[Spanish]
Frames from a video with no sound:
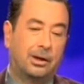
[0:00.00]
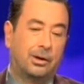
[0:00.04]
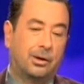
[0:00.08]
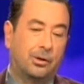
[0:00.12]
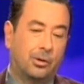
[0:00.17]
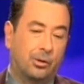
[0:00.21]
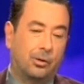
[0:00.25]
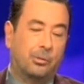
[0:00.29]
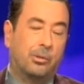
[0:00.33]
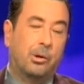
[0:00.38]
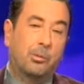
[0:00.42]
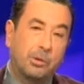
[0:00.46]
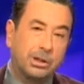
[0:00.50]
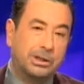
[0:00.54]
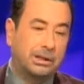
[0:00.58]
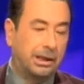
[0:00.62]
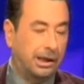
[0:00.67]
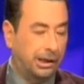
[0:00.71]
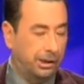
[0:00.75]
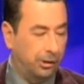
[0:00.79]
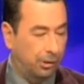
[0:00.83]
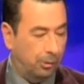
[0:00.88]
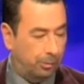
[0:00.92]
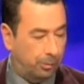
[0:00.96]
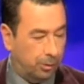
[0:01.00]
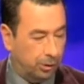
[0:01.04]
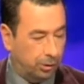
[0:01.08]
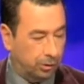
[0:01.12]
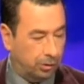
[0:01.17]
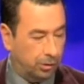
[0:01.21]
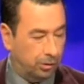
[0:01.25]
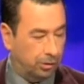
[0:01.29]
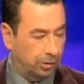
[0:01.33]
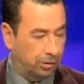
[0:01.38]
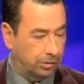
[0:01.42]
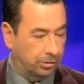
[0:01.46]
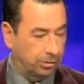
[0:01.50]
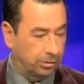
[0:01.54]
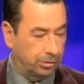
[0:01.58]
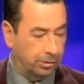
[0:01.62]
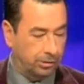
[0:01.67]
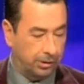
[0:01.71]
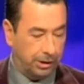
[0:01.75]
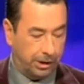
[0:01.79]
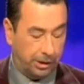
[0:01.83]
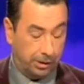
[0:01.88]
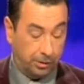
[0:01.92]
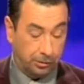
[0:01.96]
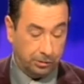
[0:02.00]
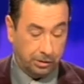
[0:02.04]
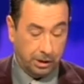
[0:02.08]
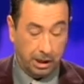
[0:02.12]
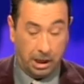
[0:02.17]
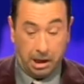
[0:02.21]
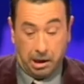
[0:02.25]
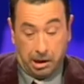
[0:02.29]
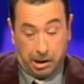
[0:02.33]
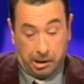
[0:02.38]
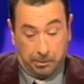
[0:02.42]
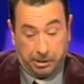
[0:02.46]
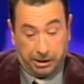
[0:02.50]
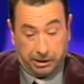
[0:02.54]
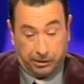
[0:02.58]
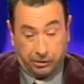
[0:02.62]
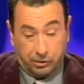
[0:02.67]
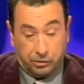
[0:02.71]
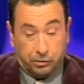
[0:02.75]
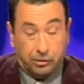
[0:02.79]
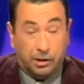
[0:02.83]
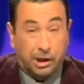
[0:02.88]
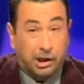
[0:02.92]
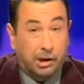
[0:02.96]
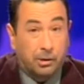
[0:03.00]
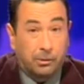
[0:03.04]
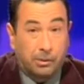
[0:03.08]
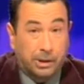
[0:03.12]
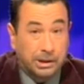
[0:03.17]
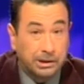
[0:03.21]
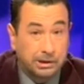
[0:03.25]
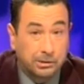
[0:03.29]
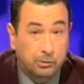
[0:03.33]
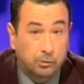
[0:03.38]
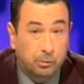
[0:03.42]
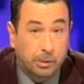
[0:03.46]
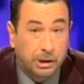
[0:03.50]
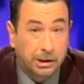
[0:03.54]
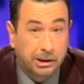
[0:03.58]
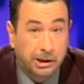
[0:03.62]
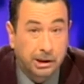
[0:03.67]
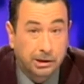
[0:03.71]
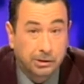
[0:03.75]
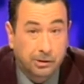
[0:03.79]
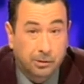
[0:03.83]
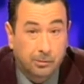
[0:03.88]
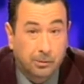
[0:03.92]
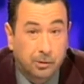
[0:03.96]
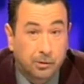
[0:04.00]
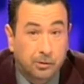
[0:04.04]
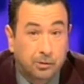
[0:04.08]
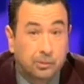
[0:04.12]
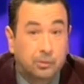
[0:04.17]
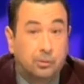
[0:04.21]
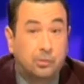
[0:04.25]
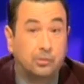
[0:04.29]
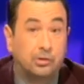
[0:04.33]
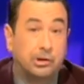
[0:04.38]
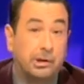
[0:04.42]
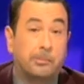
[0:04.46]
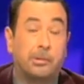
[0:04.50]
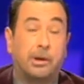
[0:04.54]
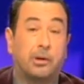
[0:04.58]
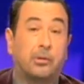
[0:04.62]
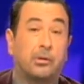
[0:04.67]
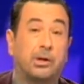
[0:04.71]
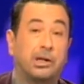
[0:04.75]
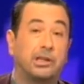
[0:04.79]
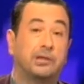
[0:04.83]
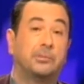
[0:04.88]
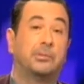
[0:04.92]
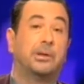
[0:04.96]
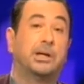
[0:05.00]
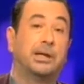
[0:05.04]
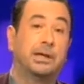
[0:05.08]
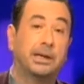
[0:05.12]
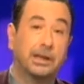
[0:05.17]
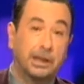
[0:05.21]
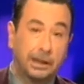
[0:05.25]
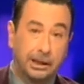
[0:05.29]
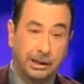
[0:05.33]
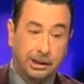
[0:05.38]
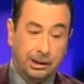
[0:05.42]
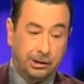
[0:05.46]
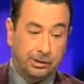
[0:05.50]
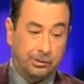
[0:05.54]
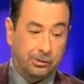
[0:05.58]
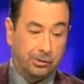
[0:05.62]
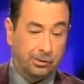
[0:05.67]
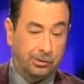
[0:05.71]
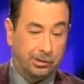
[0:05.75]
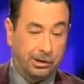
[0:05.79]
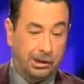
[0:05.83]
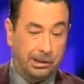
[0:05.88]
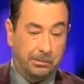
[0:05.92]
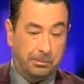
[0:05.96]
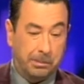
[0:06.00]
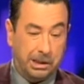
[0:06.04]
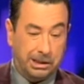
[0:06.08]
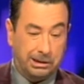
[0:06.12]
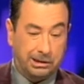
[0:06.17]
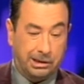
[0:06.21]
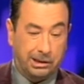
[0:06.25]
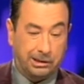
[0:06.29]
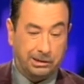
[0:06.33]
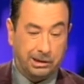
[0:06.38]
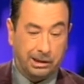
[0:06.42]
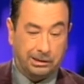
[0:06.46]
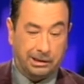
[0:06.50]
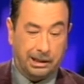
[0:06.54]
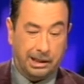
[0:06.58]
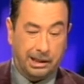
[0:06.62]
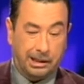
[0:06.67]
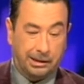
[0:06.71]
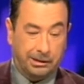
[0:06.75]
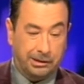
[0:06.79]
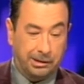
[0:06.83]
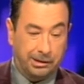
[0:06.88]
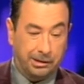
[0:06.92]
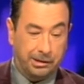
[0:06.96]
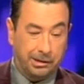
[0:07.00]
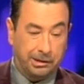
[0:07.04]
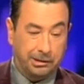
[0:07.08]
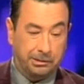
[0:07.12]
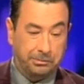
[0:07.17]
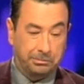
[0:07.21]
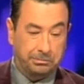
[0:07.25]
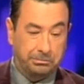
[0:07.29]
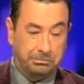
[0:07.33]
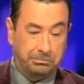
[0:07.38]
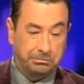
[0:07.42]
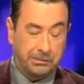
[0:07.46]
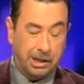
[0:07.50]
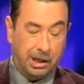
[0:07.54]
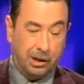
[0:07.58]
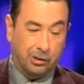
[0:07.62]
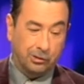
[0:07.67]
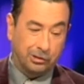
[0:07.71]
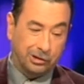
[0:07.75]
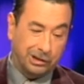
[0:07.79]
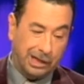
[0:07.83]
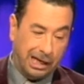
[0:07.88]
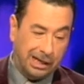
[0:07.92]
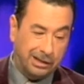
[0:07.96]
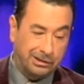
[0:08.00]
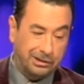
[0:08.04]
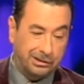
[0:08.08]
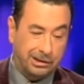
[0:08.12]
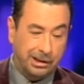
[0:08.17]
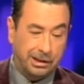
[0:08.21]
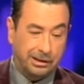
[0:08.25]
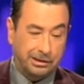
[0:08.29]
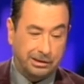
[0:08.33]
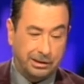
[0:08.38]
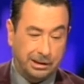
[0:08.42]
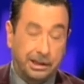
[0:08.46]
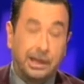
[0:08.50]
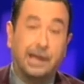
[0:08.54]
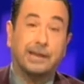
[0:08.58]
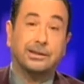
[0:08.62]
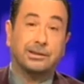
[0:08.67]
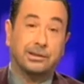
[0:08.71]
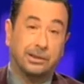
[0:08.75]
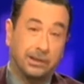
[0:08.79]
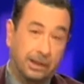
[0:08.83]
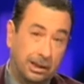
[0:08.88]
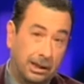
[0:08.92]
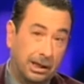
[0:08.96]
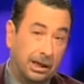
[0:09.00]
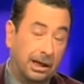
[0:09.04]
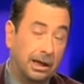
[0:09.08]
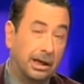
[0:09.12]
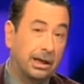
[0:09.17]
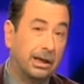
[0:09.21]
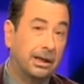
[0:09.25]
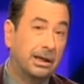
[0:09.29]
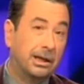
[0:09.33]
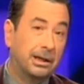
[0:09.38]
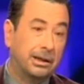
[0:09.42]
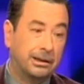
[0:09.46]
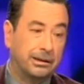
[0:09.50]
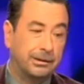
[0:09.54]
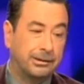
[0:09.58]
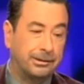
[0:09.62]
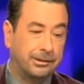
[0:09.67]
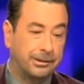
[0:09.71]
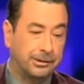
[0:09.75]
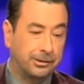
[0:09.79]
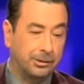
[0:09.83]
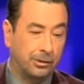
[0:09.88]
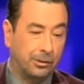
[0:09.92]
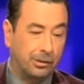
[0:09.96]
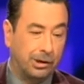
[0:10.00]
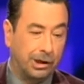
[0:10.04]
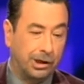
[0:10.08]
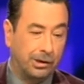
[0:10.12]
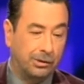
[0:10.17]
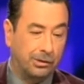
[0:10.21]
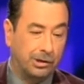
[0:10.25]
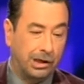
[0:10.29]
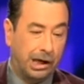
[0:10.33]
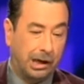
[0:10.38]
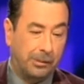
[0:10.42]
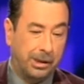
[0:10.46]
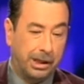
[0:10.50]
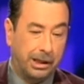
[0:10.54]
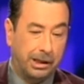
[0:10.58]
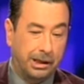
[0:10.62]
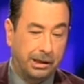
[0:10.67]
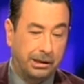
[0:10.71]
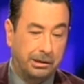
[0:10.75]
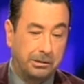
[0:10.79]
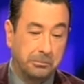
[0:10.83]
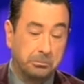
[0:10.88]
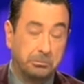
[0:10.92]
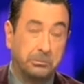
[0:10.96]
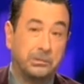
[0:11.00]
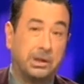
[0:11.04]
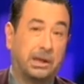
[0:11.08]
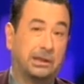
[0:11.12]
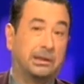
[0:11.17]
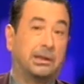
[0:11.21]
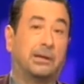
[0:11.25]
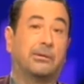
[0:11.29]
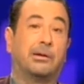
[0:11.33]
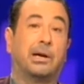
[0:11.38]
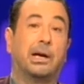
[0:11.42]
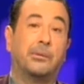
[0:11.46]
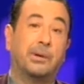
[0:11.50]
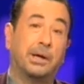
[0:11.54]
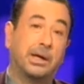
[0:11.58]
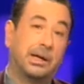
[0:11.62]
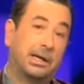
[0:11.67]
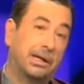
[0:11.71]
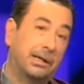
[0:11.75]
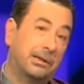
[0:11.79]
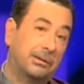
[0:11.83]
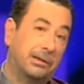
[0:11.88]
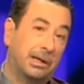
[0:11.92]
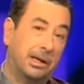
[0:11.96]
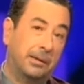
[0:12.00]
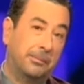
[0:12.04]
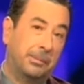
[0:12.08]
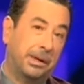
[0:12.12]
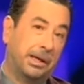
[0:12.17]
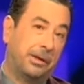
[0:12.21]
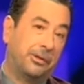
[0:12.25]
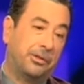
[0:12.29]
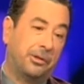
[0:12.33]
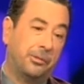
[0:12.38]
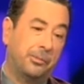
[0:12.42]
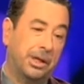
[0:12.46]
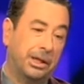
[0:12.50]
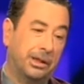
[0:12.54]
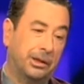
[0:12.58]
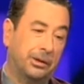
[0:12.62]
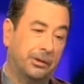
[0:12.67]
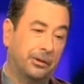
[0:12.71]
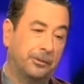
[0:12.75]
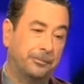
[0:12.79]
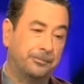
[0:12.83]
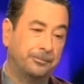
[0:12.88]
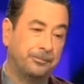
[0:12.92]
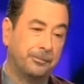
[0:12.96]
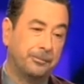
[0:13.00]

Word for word: como muy seguido por todos ellos. Aparte de eso, tiene obras estupendas como Tu Sepa o Grisby, donde más que tratar de, los gángsters, y así era, yo creo, Jack Becker, trata de la vejez, del envejecimiento.